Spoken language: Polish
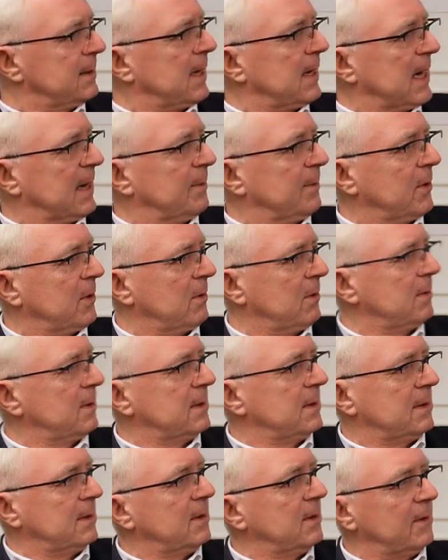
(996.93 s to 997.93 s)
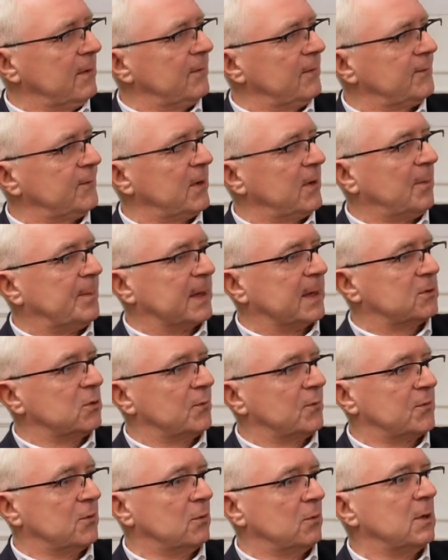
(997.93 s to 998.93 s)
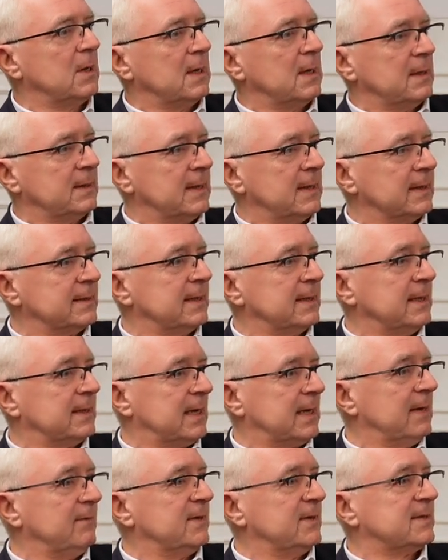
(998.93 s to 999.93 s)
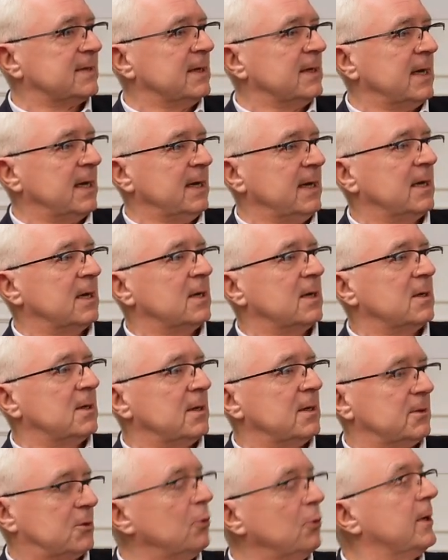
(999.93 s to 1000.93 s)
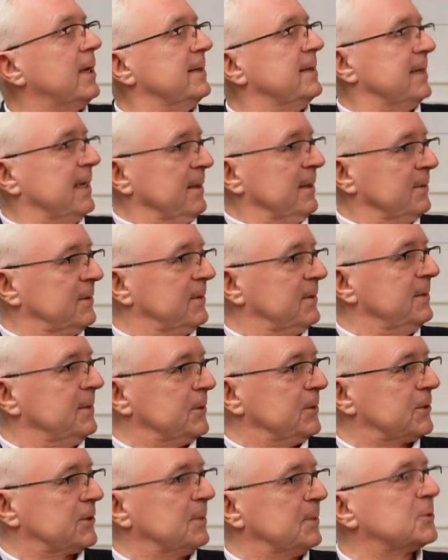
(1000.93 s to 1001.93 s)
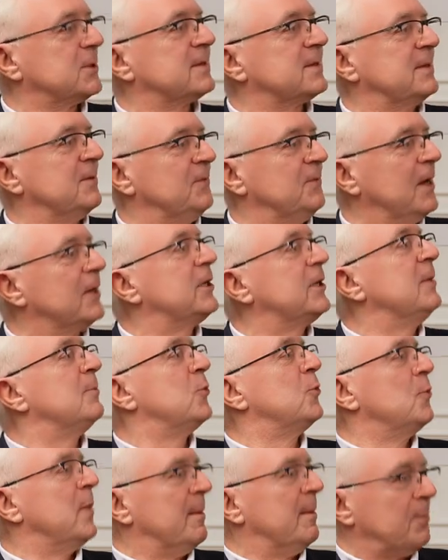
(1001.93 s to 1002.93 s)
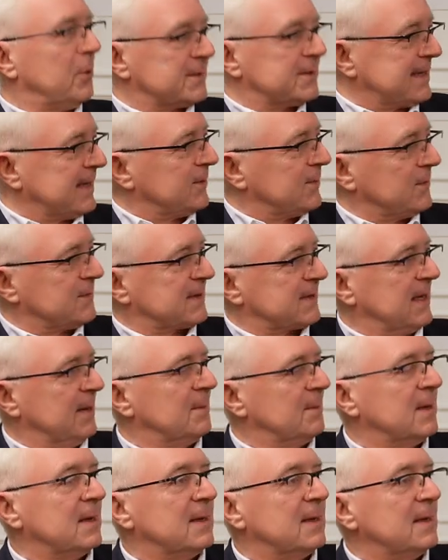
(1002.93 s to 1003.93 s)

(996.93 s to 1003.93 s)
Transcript: albo w Opatówku na antenie telewizyjnej Trójki, zanim jeszcze przed tym wielkim boomem polsatowskim